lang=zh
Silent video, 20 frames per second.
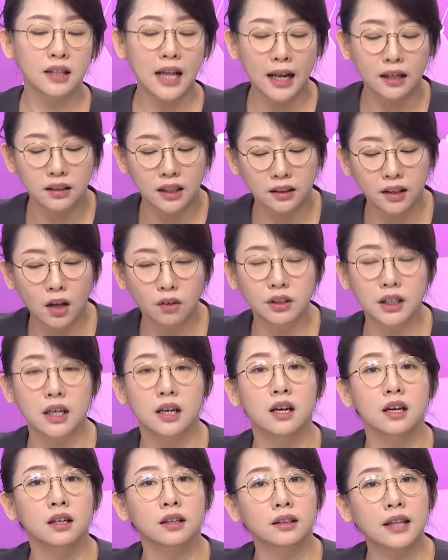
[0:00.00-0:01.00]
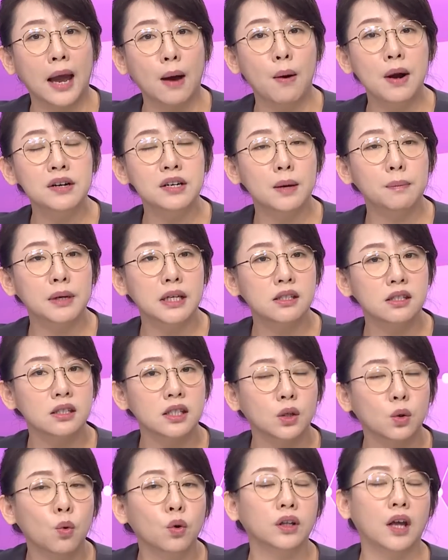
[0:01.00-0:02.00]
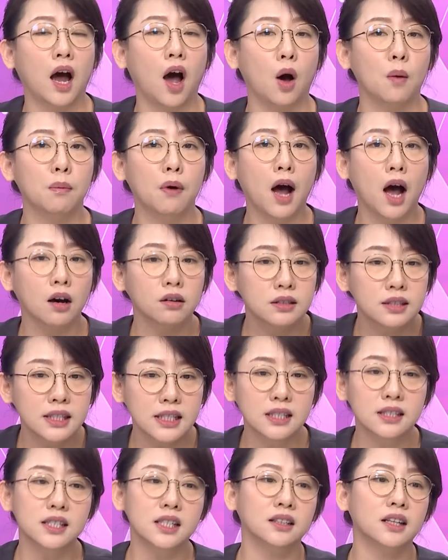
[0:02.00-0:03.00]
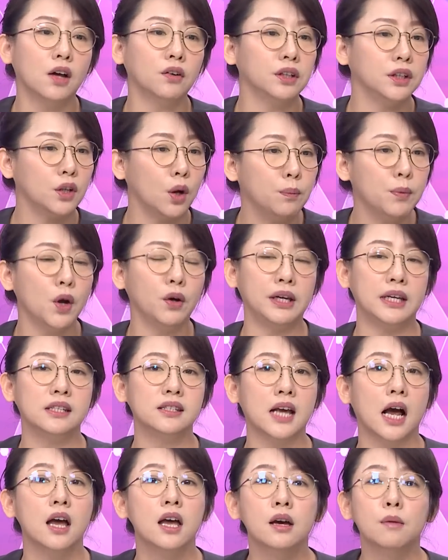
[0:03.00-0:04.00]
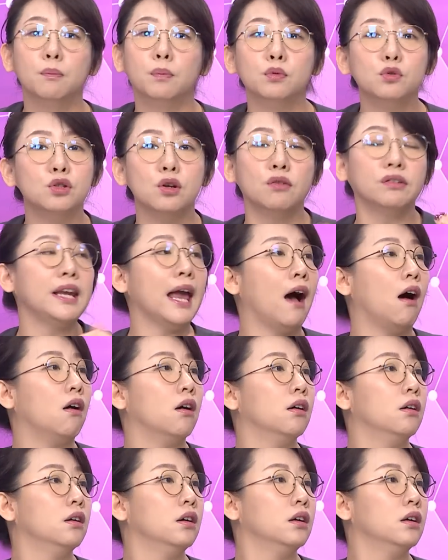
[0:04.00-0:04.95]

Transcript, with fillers: 那你到底？台湾人民自己过得好不好，经济到底有没有影响不重要，